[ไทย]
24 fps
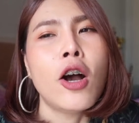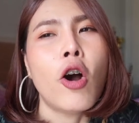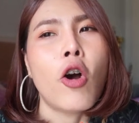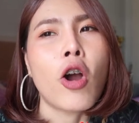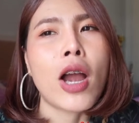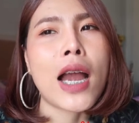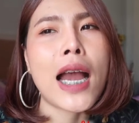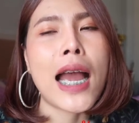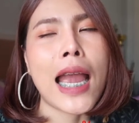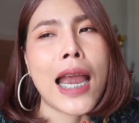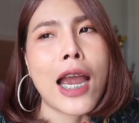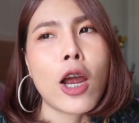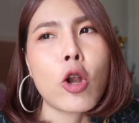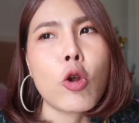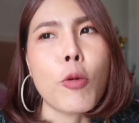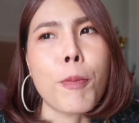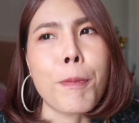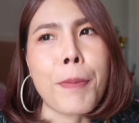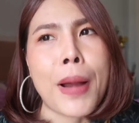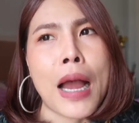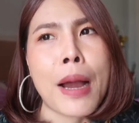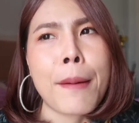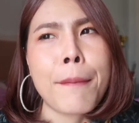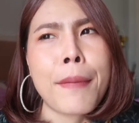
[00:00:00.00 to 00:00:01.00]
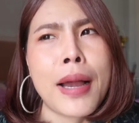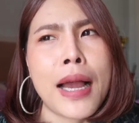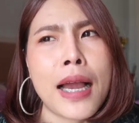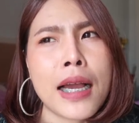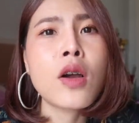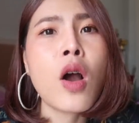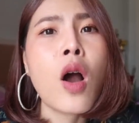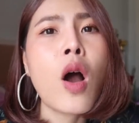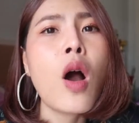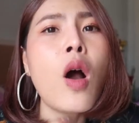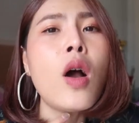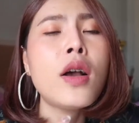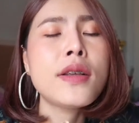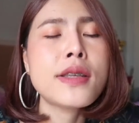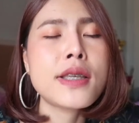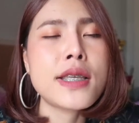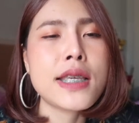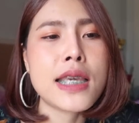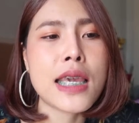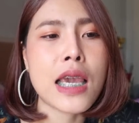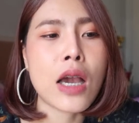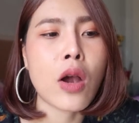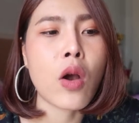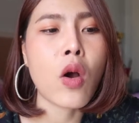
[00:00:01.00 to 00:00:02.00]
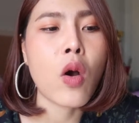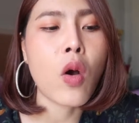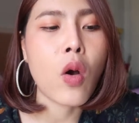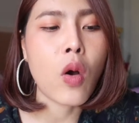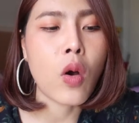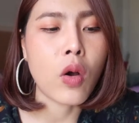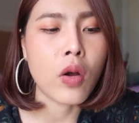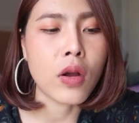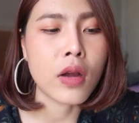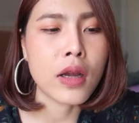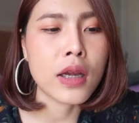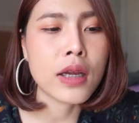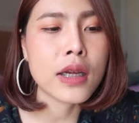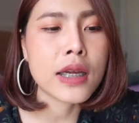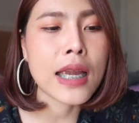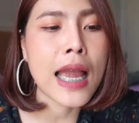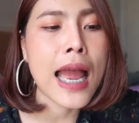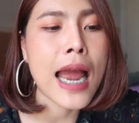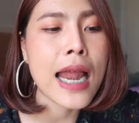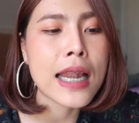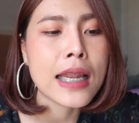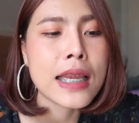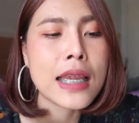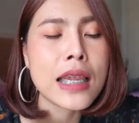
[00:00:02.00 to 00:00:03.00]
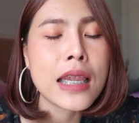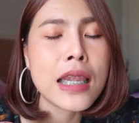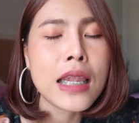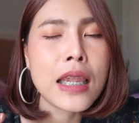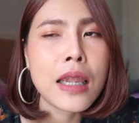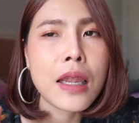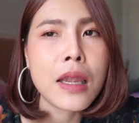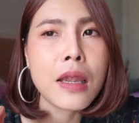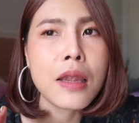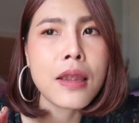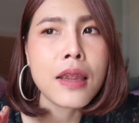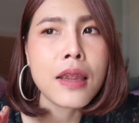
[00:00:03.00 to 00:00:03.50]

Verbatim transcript: ออยขายขนมปังมาข้อเสียของการที่